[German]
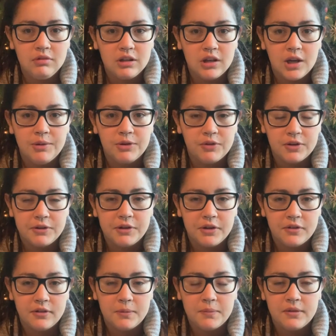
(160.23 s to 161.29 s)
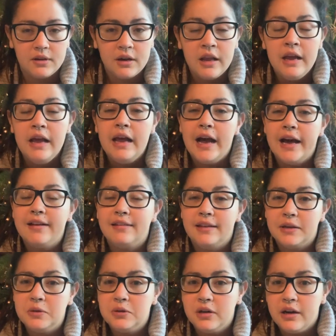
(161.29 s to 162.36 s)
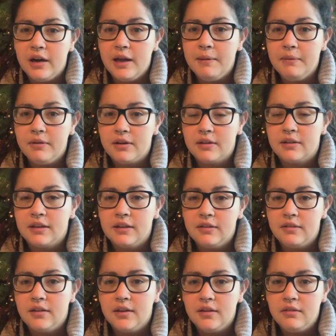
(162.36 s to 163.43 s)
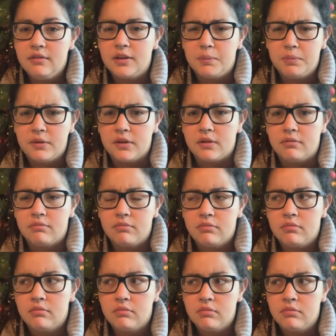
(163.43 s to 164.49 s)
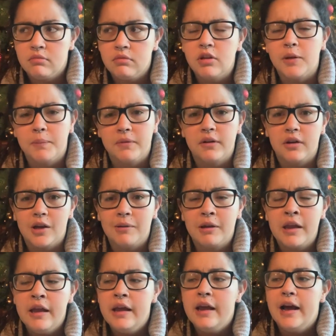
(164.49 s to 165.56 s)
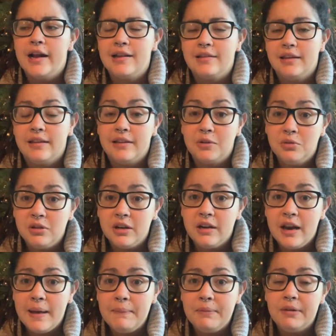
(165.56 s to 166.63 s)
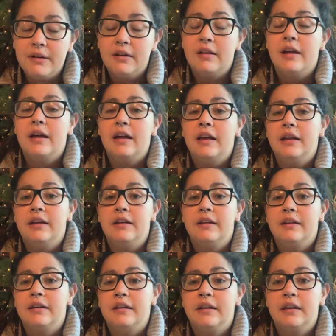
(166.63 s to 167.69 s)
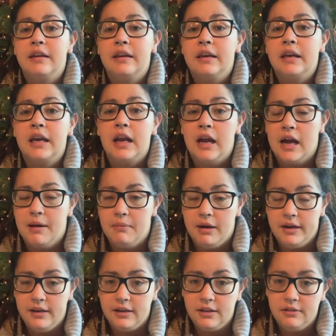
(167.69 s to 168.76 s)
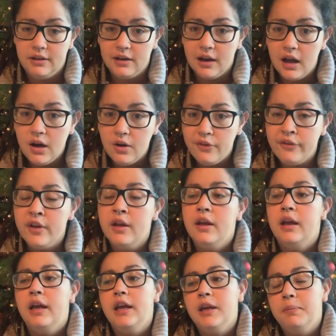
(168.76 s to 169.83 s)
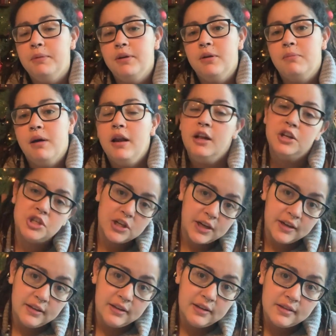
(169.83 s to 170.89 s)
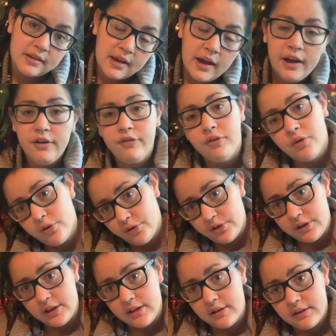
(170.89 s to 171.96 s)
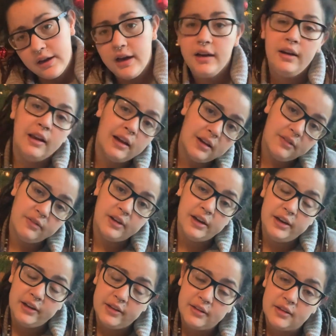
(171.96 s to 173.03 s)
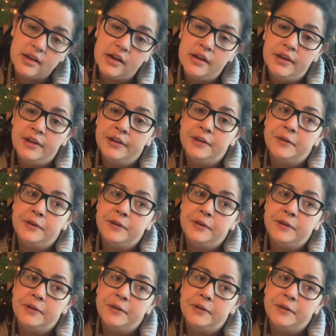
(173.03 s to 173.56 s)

ich glaube es war 2017, hat es sehr gut geklappt oder 16, 17, 17 glaube ich, hat es sehr, sehr gut geklappt und dann kam einiges wieder drauf. Ich bin nun mal ein Stressesser, ein Frustesser, ein Langeweileesser